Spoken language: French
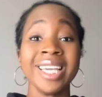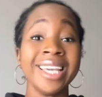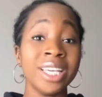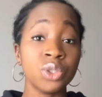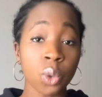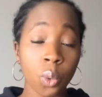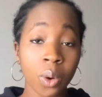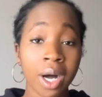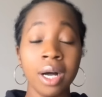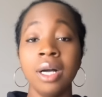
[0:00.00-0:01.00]
Et
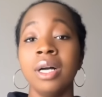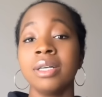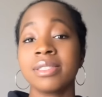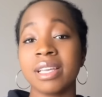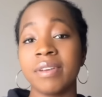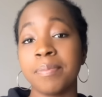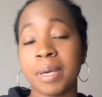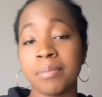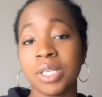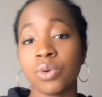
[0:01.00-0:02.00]
trois, ça va
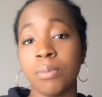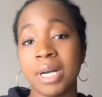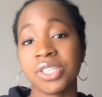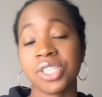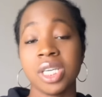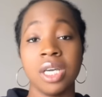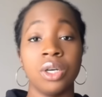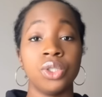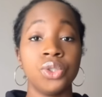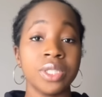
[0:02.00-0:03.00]
permettre au marché
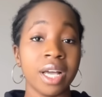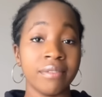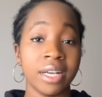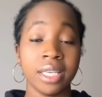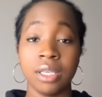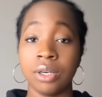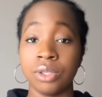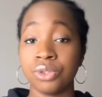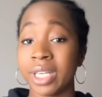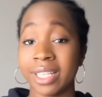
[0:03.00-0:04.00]
euh, du travail
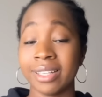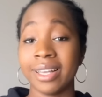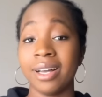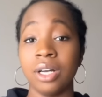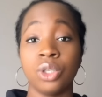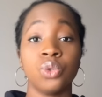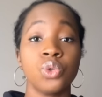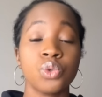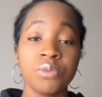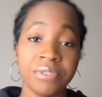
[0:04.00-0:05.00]
euh, du Canada euh, de
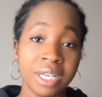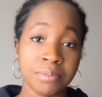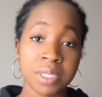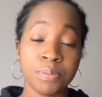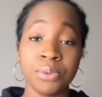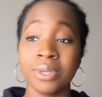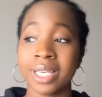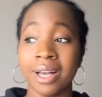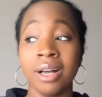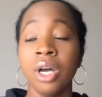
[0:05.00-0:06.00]
souffler un petit peu
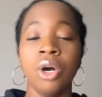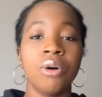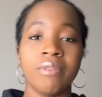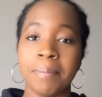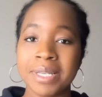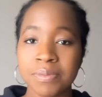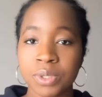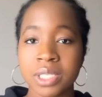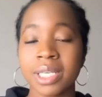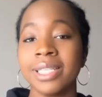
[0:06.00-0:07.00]
car on va pas se
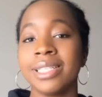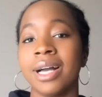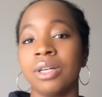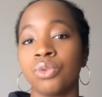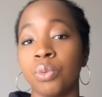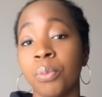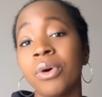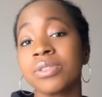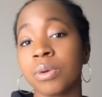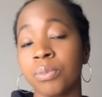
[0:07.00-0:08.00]
mentir, il y a de
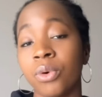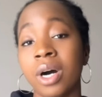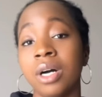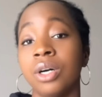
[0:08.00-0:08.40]
moins en moins